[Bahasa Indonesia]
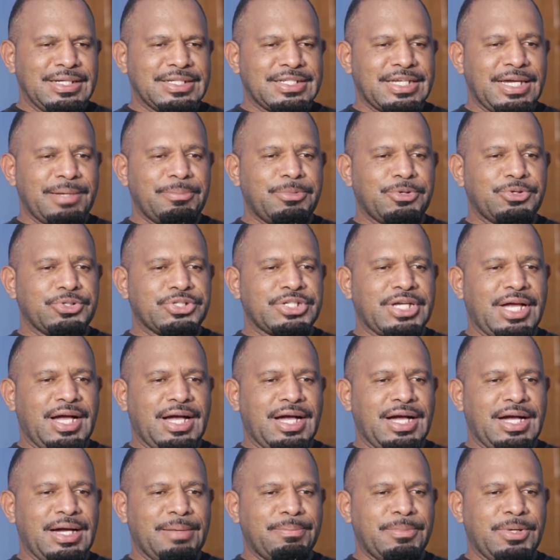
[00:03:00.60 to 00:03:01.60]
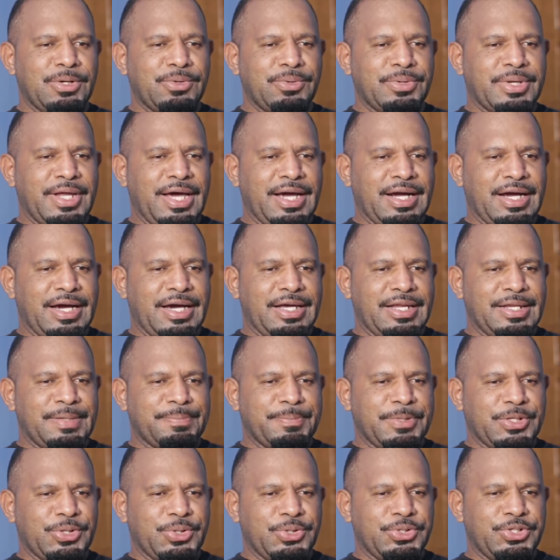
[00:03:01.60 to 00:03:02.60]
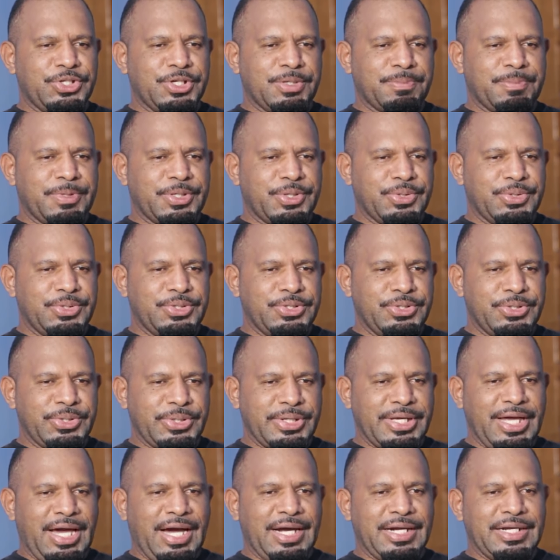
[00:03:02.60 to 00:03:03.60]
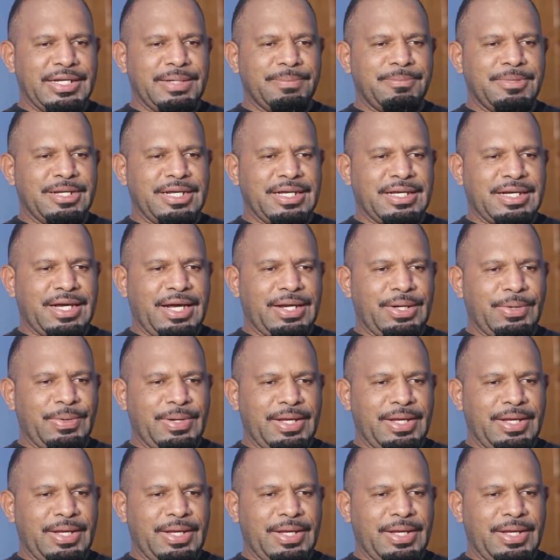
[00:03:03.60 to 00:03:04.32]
Saya berusaha menggunakan petunjuk-petunjuk yang diberikan